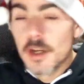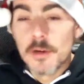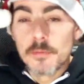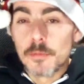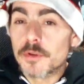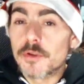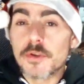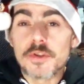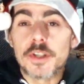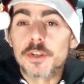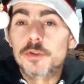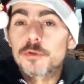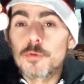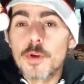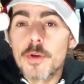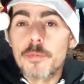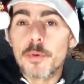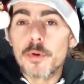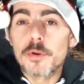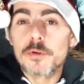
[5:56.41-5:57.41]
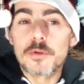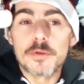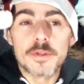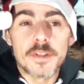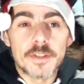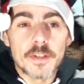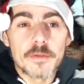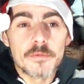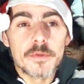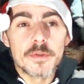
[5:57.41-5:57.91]
moi ce serait tous les pots une
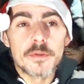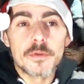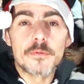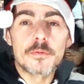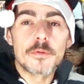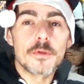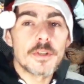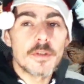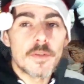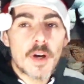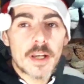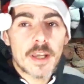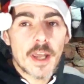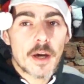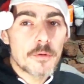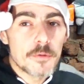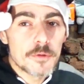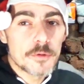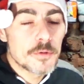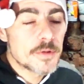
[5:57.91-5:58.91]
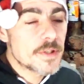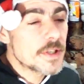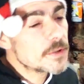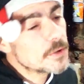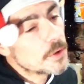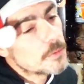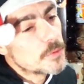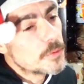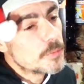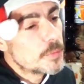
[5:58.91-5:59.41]
dosette et demie, et du coup, au lieu d'avoir 40 dosettes
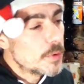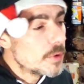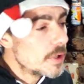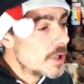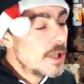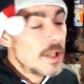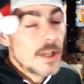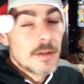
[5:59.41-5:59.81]
dans mon pot,